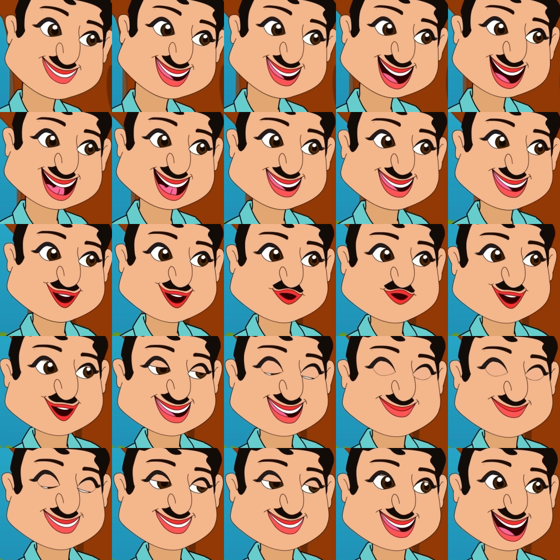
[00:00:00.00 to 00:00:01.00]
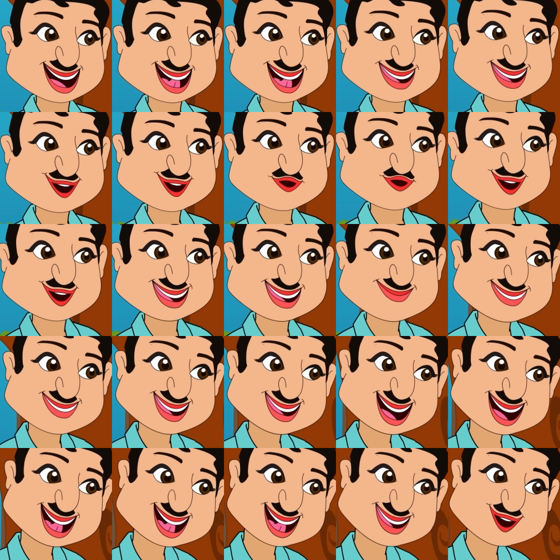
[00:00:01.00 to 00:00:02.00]
గొప్ప సంబంధం అంటే
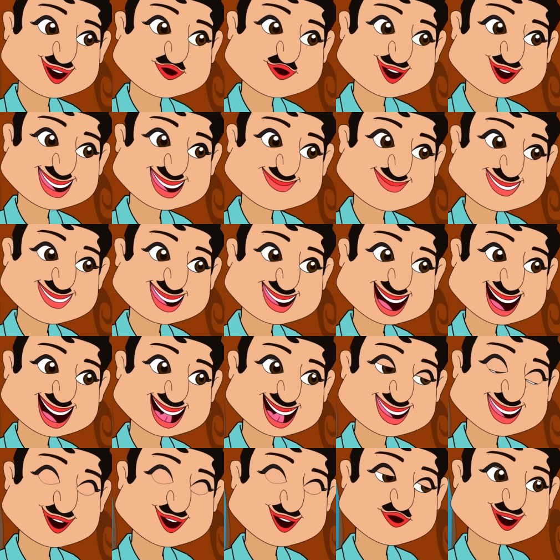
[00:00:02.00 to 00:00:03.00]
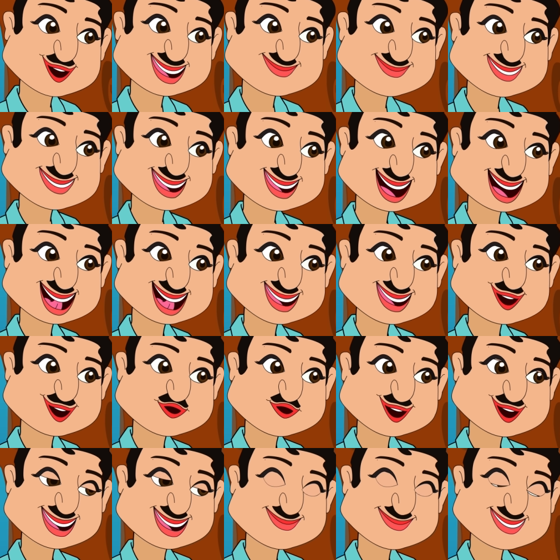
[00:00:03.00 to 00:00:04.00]
బోలెడు కట్నం ఇచ్చుకోవాలి అంత
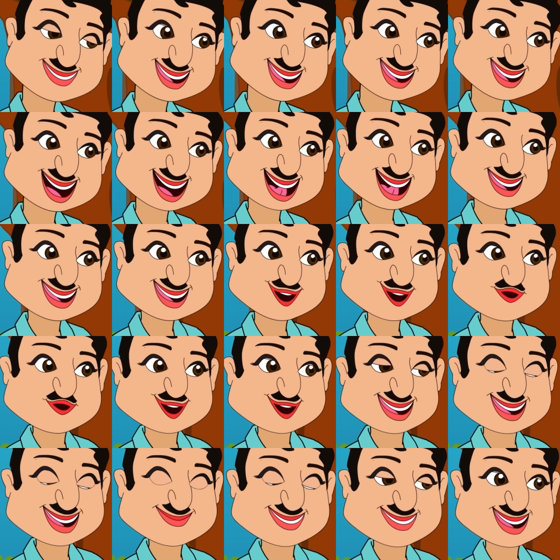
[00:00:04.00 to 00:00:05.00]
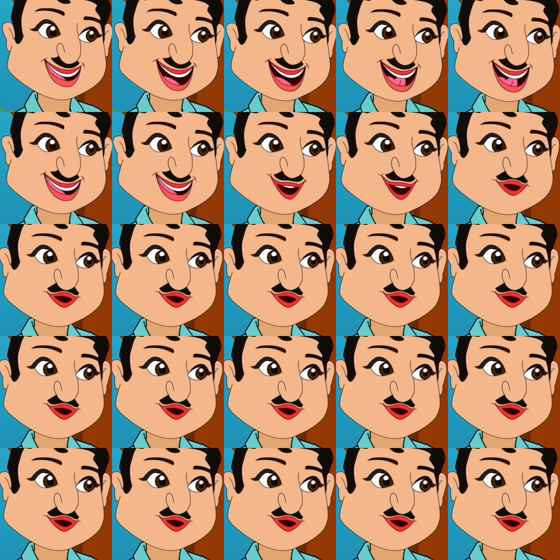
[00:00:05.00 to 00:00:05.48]
సొమ్ము నువ్వు ఎక్కడి నుంచి తెస్తావురా